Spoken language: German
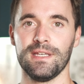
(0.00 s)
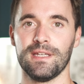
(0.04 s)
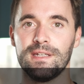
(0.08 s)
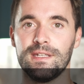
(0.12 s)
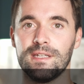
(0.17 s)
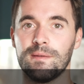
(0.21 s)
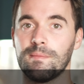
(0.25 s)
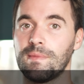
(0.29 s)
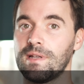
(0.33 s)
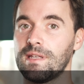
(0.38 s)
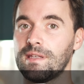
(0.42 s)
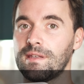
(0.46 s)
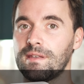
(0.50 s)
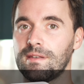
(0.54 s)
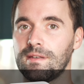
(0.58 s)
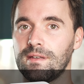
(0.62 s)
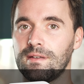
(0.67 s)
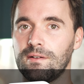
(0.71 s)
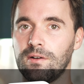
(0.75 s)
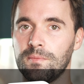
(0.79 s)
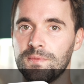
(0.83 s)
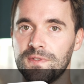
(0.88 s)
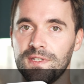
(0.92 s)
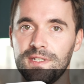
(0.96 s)
nämlich
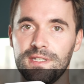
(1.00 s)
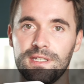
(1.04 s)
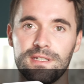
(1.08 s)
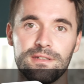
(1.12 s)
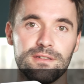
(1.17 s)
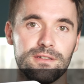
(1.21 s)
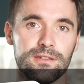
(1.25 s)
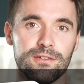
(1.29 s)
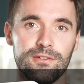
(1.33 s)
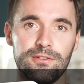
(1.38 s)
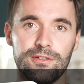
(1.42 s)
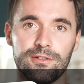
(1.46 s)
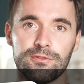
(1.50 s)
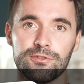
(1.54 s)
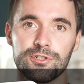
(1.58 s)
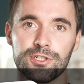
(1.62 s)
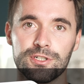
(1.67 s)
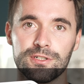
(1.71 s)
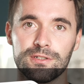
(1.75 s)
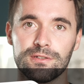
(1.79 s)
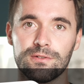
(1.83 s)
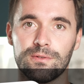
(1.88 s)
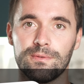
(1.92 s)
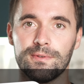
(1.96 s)
Obsidian,
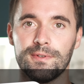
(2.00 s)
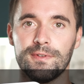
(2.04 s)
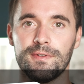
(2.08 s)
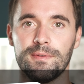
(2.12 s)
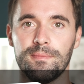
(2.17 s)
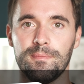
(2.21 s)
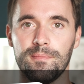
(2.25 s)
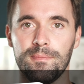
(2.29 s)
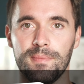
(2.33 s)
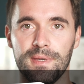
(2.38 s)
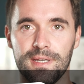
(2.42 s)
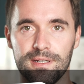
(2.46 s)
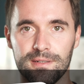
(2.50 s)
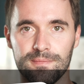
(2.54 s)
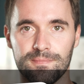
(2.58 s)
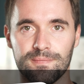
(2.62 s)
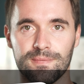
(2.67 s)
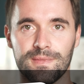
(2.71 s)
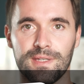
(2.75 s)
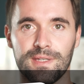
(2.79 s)
Notion und Bear.